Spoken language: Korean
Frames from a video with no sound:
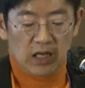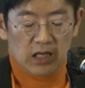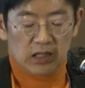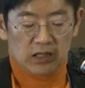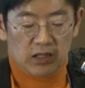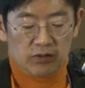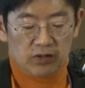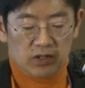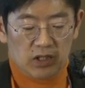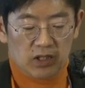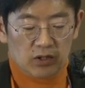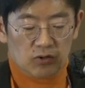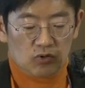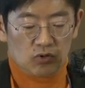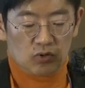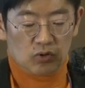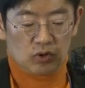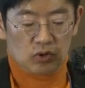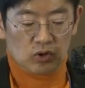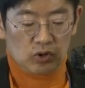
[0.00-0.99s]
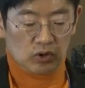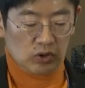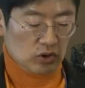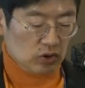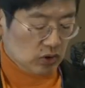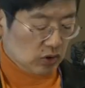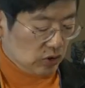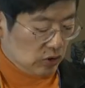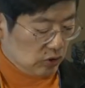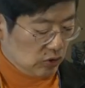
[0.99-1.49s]
그다음에 이제
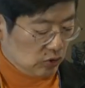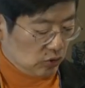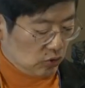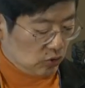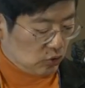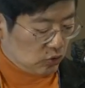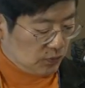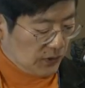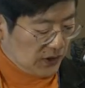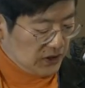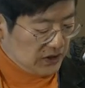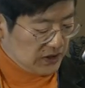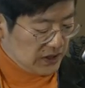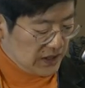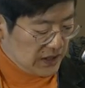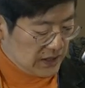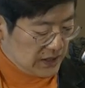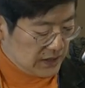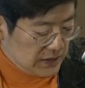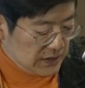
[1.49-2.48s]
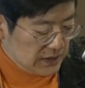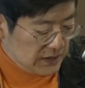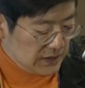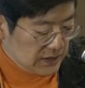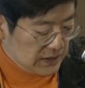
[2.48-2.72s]
그 두 번째